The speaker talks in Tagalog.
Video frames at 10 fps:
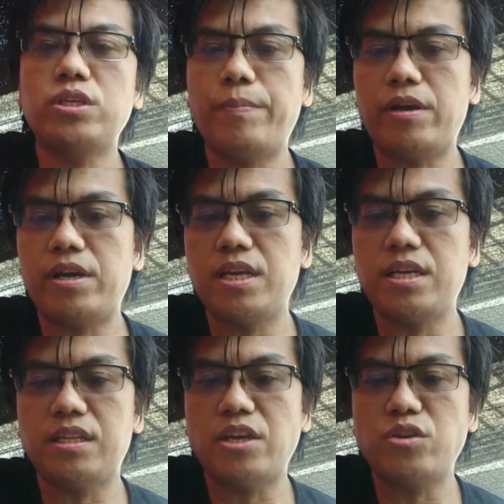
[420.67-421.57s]
siya pero
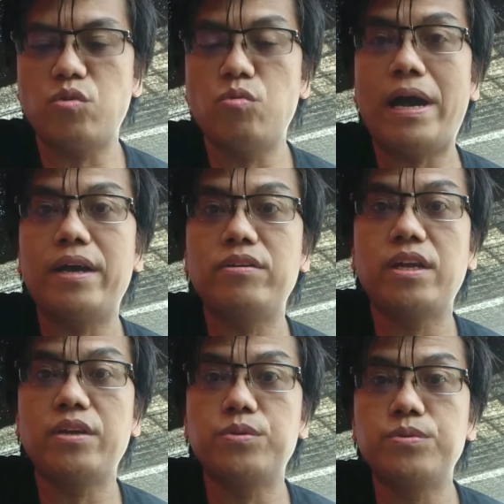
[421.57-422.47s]
nakikita nyo umaano
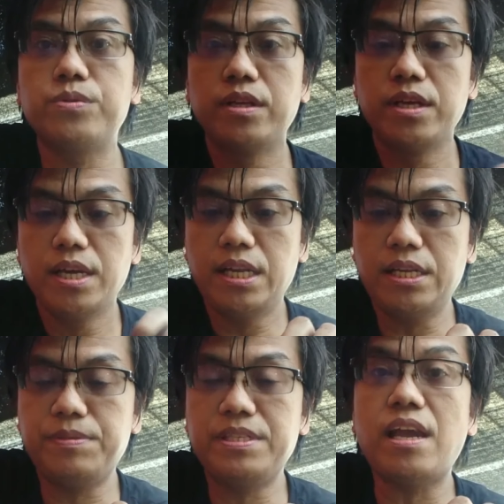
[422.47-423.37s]
na yung
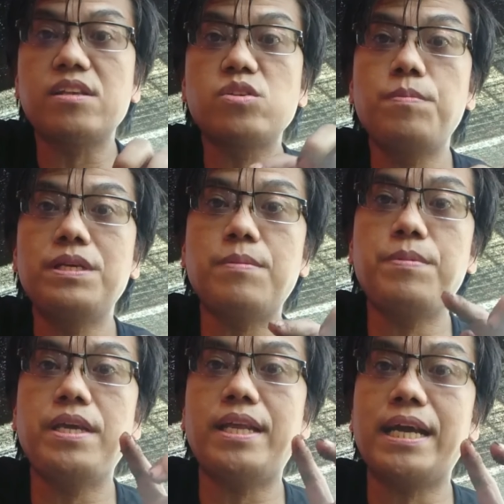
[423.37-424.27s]
leaves niya. So, ibig
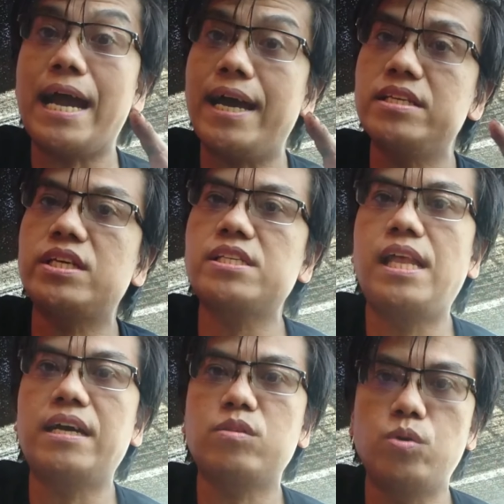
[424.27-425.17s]
sabihin nag adjust
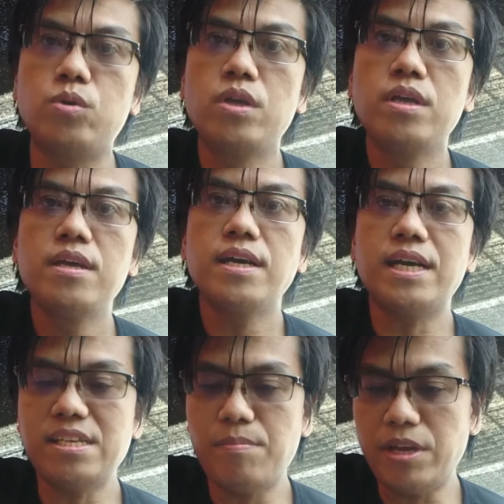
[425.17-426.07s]
lang to
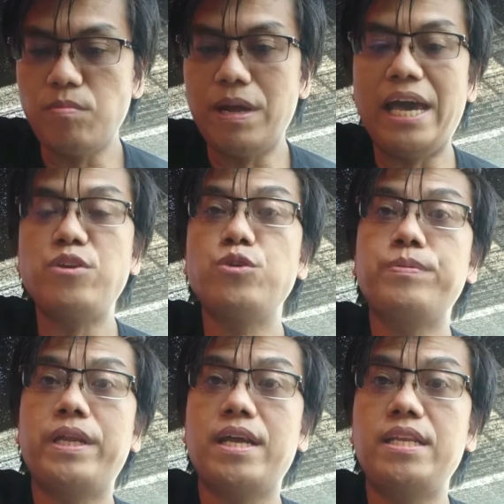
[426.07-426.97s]
kasi medyo malayo yung
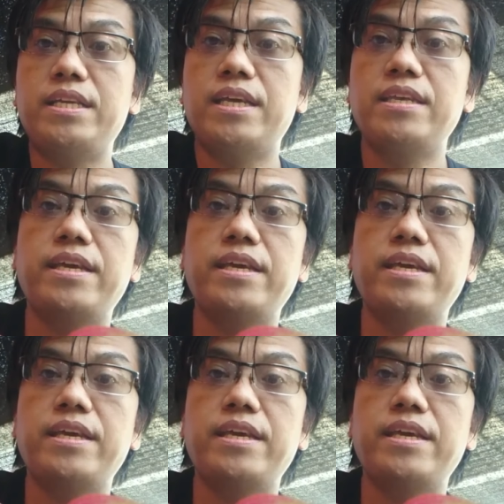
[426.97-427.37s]
pinanggalingan